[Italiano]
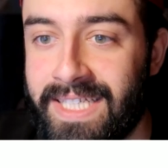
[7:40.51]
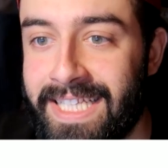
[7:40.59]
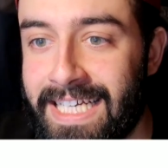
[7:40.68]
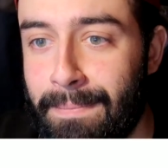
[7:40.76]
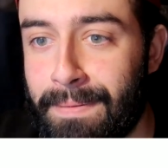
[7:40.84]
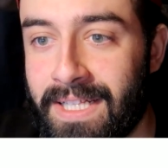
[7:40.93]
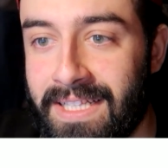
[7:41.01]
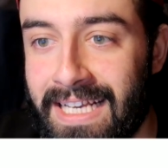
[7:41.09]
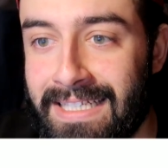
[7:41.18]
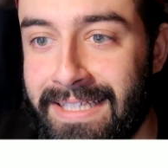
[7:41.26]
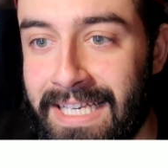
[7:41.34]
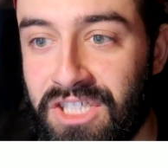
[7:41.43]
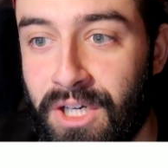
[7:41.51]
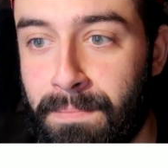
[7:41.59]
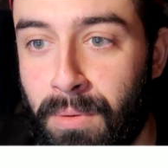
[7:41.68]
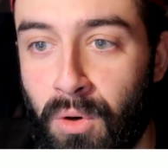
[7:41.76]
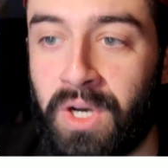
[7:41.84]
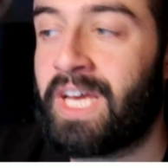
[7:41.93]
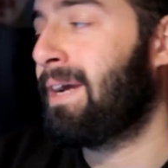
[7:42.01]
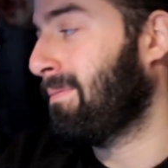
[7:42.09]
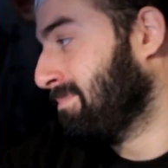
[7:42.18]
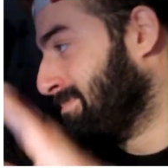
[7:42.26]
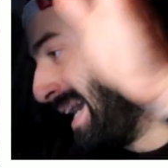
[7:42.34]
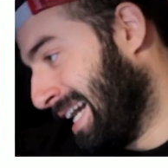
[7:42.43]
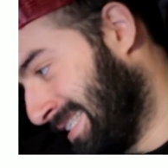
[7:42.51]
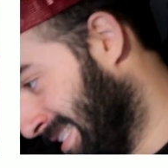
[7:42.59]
Se ti capita di essere in Giappone, mai